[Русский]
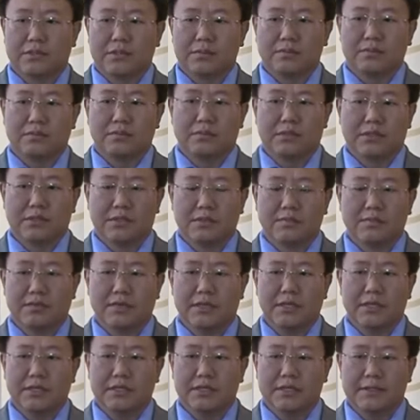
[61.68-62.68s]
Республики
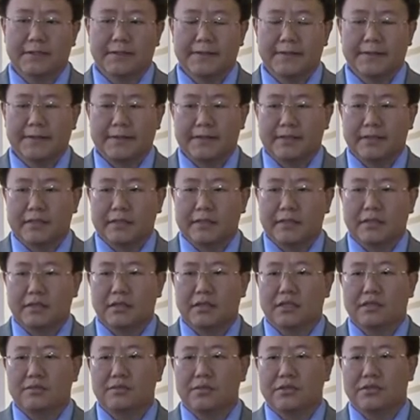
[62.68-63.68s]
Бурятия. Надо
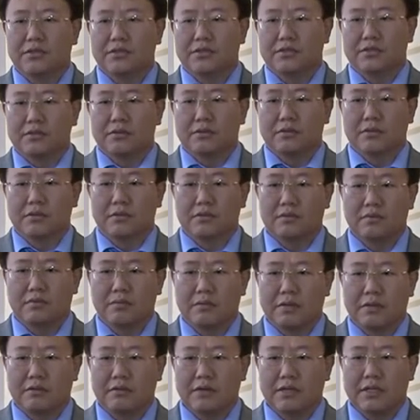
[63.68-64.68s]
отметить, что
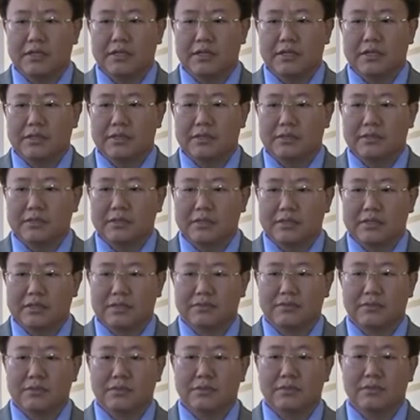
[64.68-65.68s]
управление за
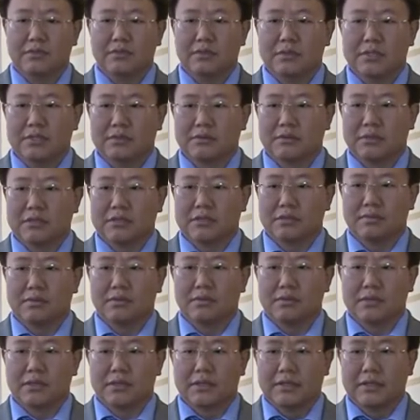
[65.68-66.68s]
все годы своей
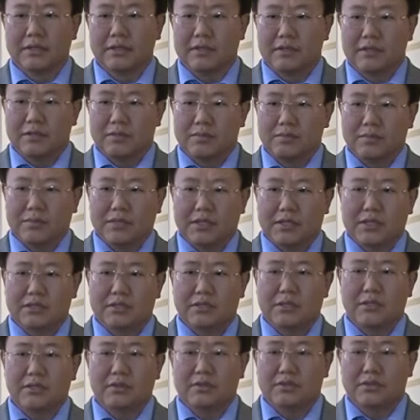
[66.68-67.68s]
работы
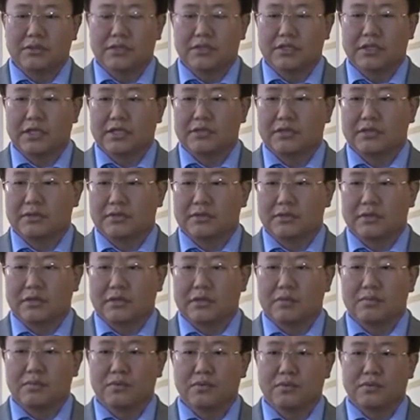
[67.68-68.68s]
показало очень качественную
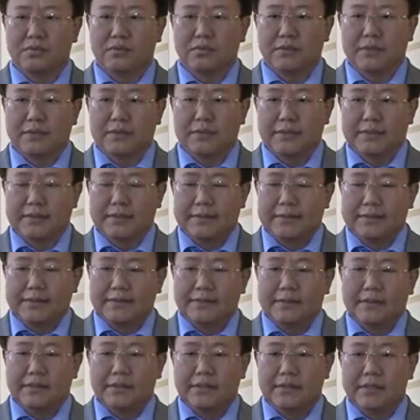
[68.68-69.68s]
работу
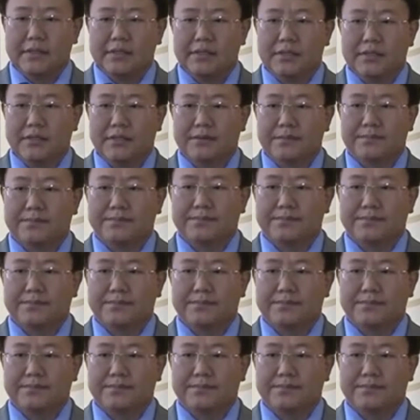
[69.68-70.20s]
и